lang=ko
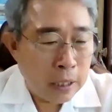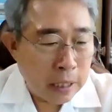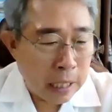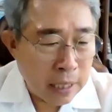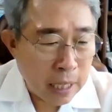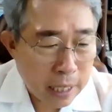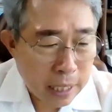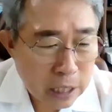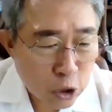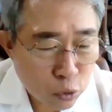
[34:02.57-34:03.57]
옛날에
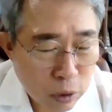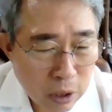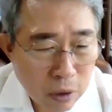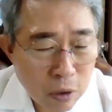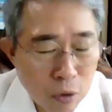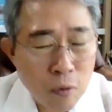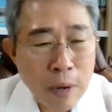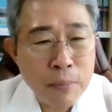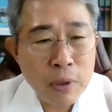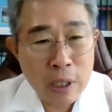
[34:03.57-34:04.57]
익숙한 거하고
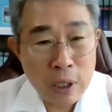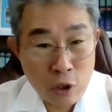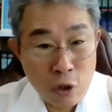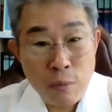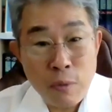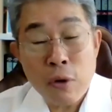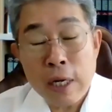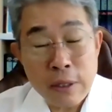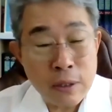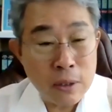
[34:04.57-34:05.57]
완벽한 결별을
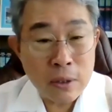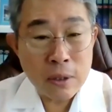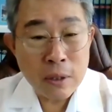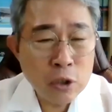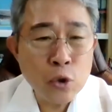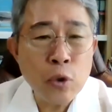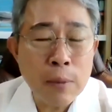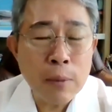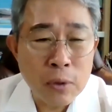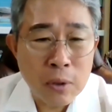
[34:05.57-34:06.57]
하는 것,
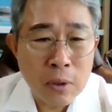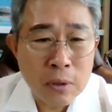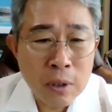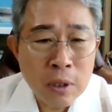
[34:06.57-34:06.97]
손해보는 것.